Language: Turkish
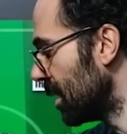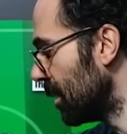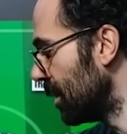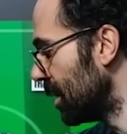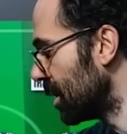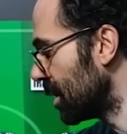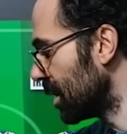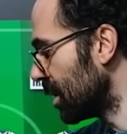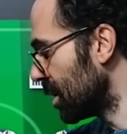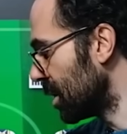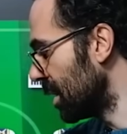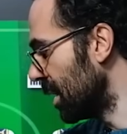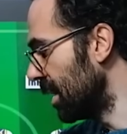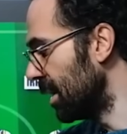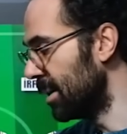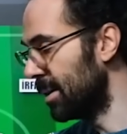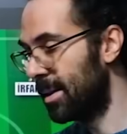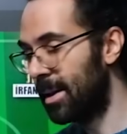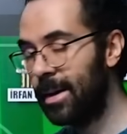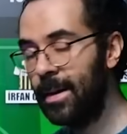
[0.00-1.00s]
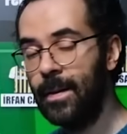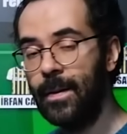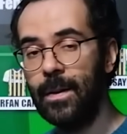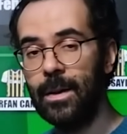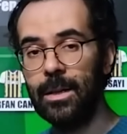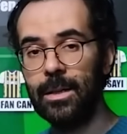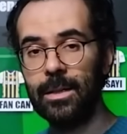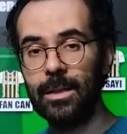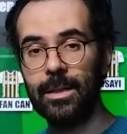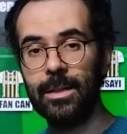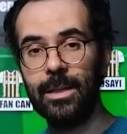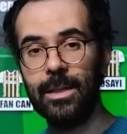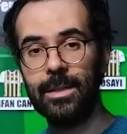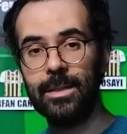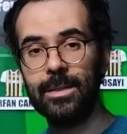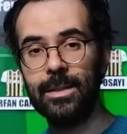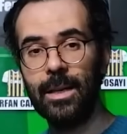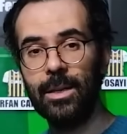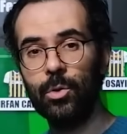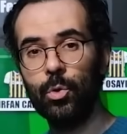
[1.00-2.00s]
de Beşiktaş'ın elinde
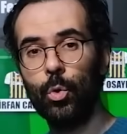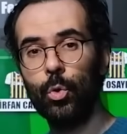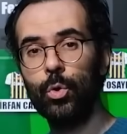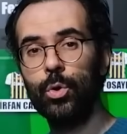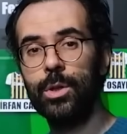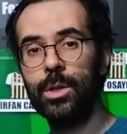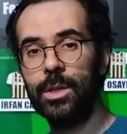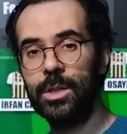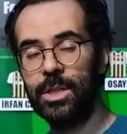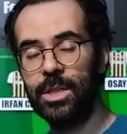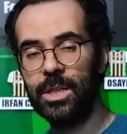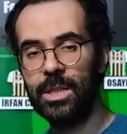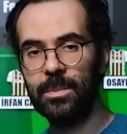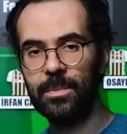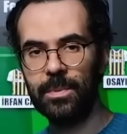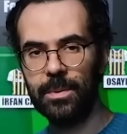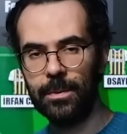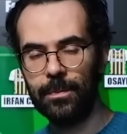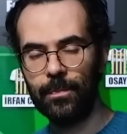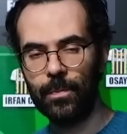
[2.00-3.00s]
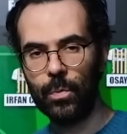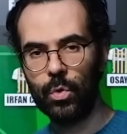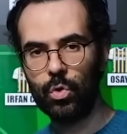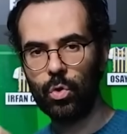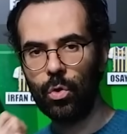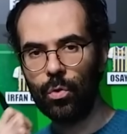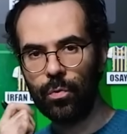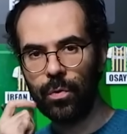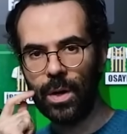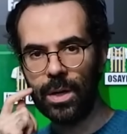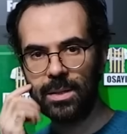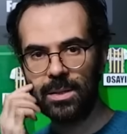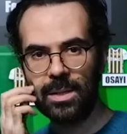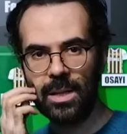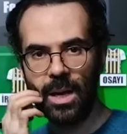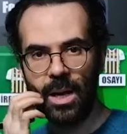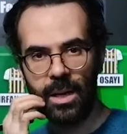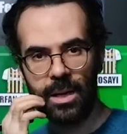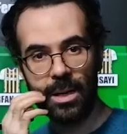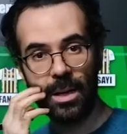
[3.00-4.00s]
yedekten oyuna girip çok
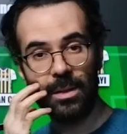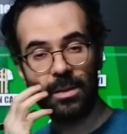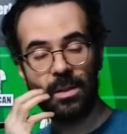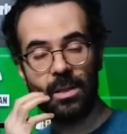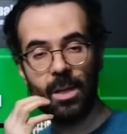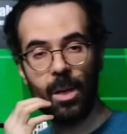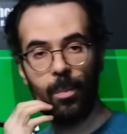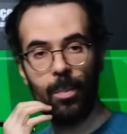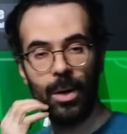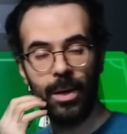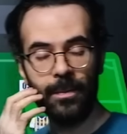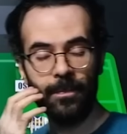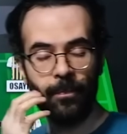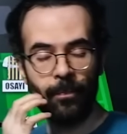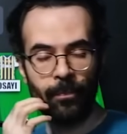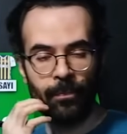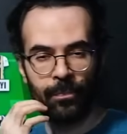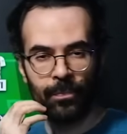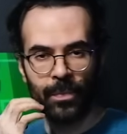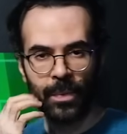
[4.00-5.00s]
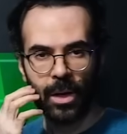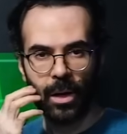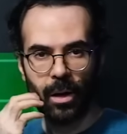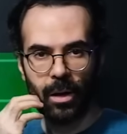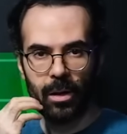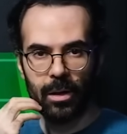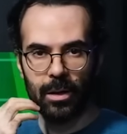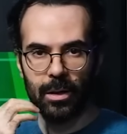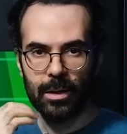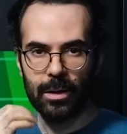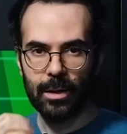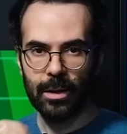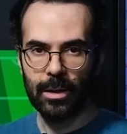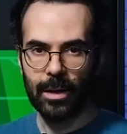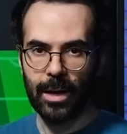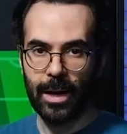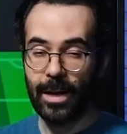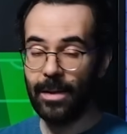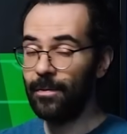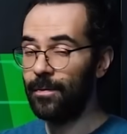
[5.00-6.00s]
fazla katkı yapan, e,
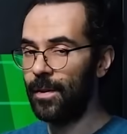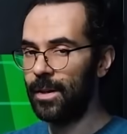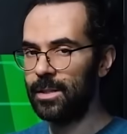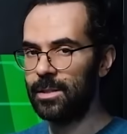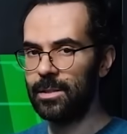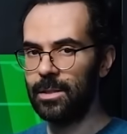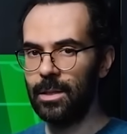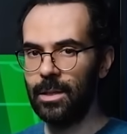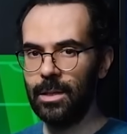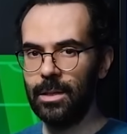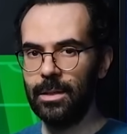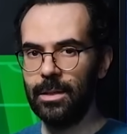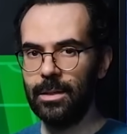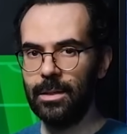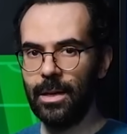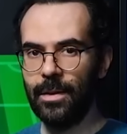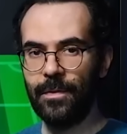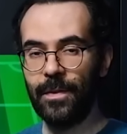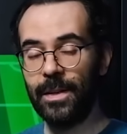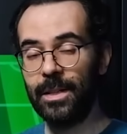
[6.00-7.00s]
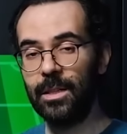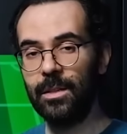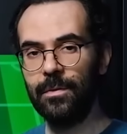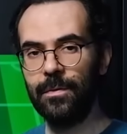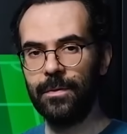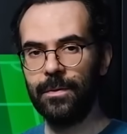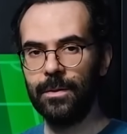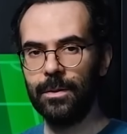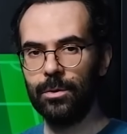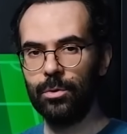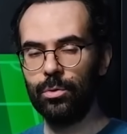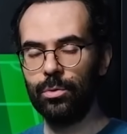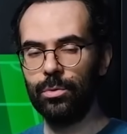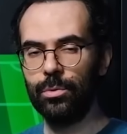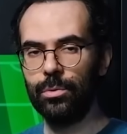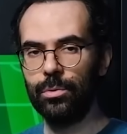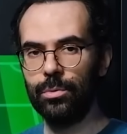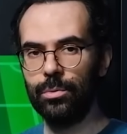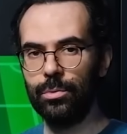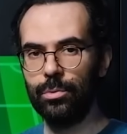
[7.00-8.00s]
en fazla efektif
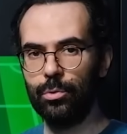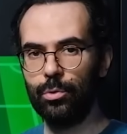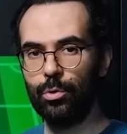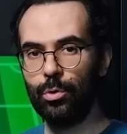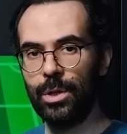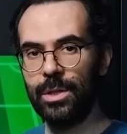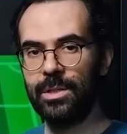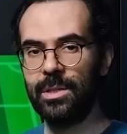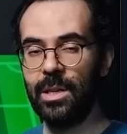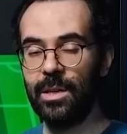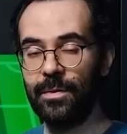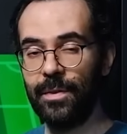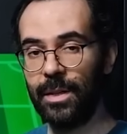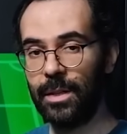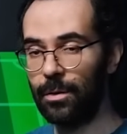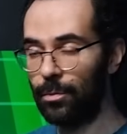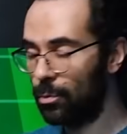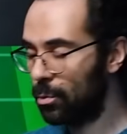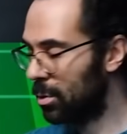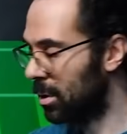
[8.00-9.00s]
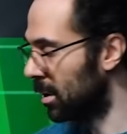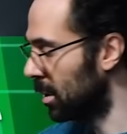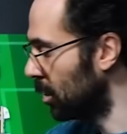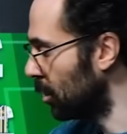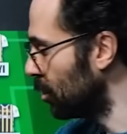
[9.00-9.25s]
e, süresini efektif kullanan